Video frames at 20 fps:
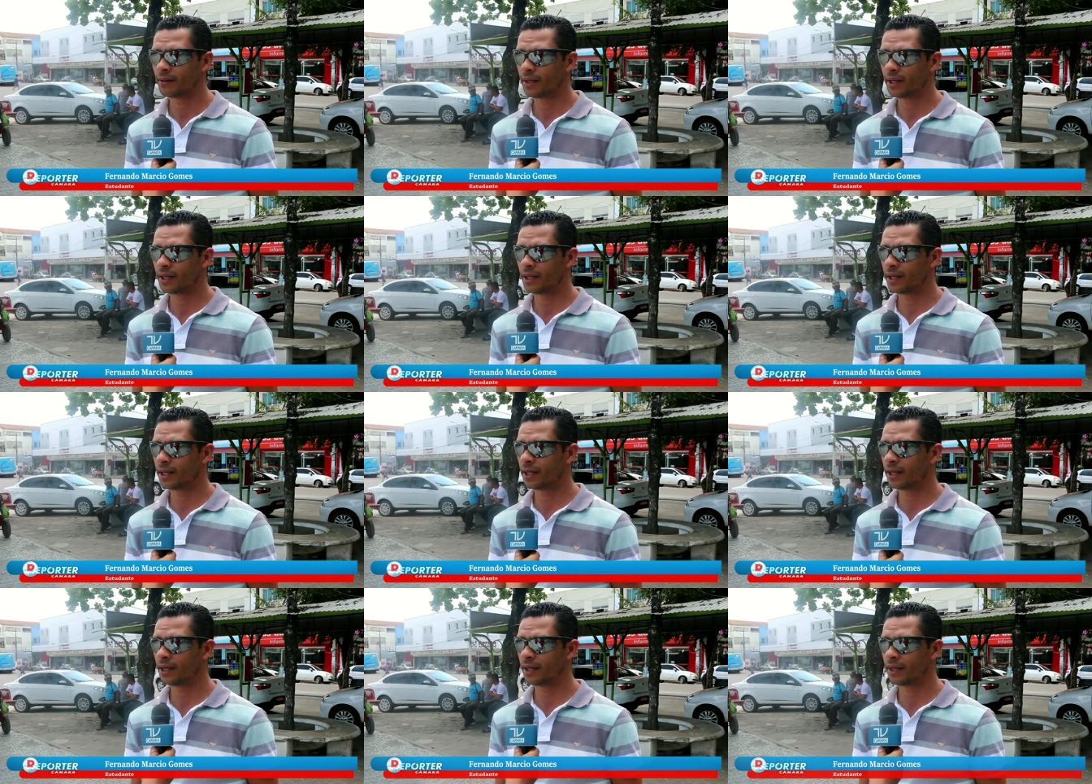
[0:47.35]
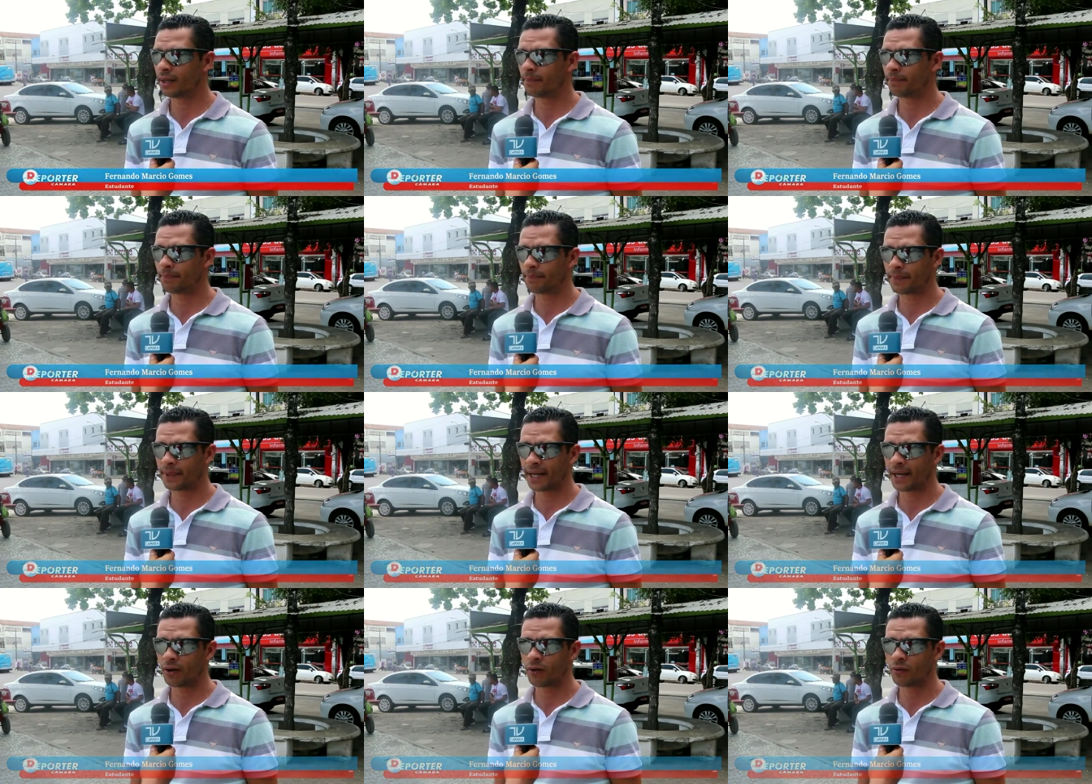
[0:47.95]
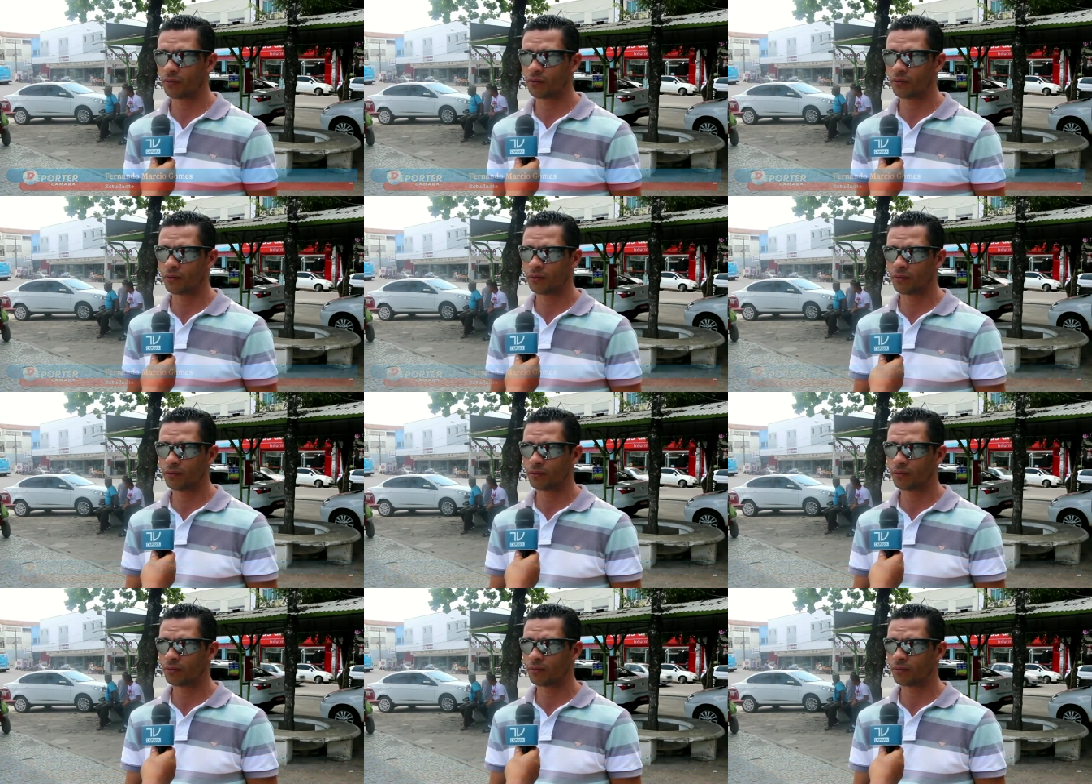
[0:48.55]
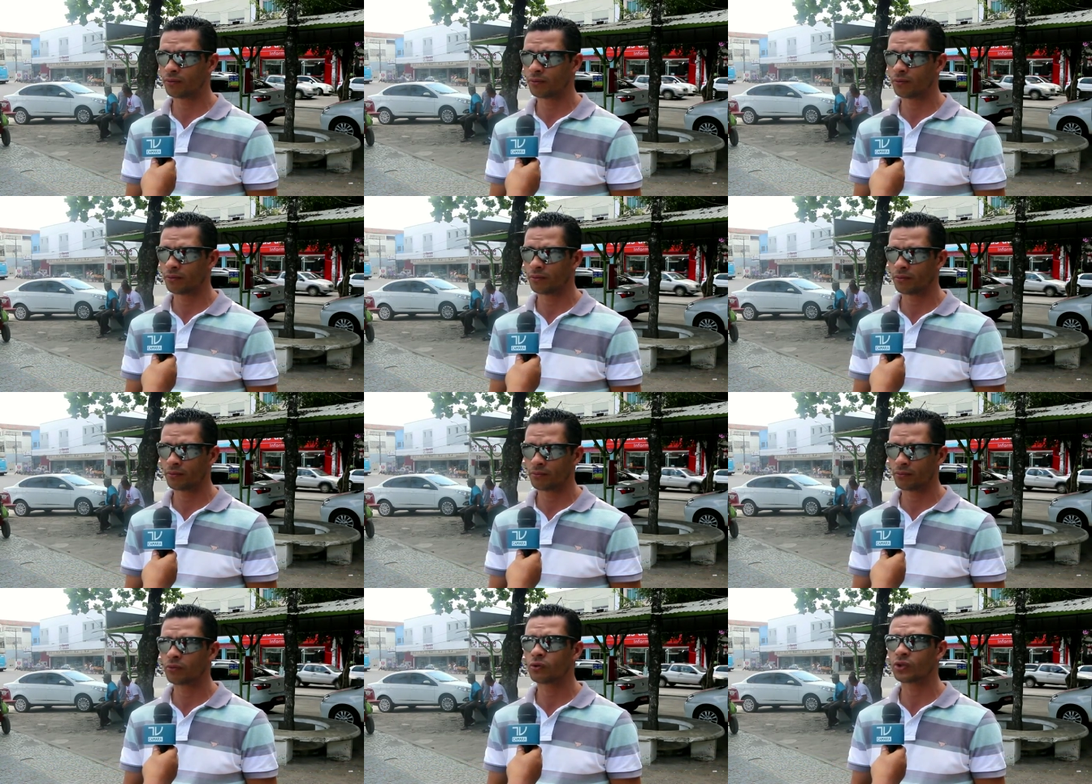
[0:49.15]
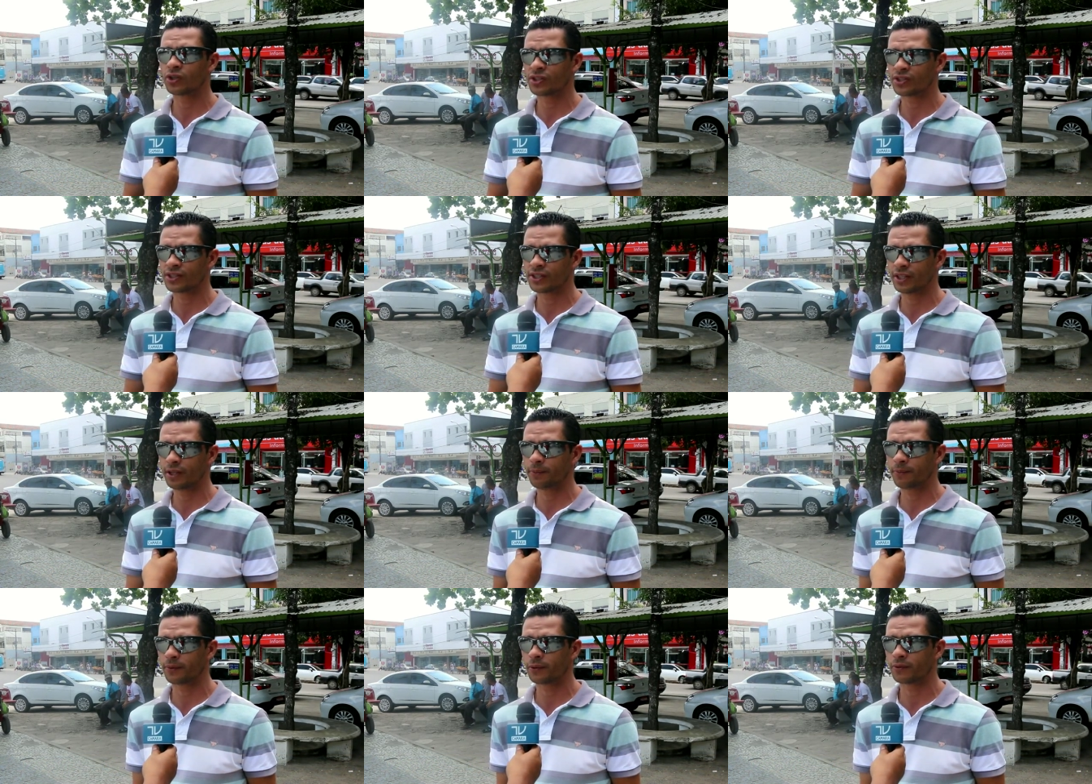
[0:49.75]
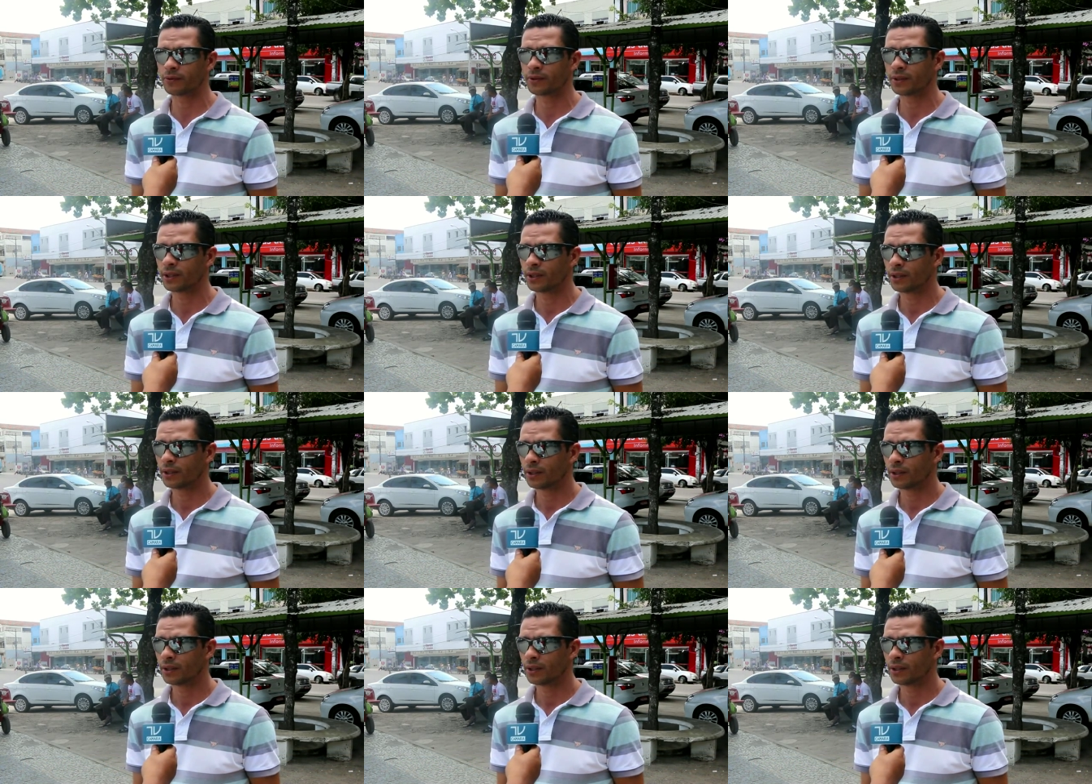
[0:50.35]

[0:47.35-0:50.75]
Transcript: É, para um, um, um, município.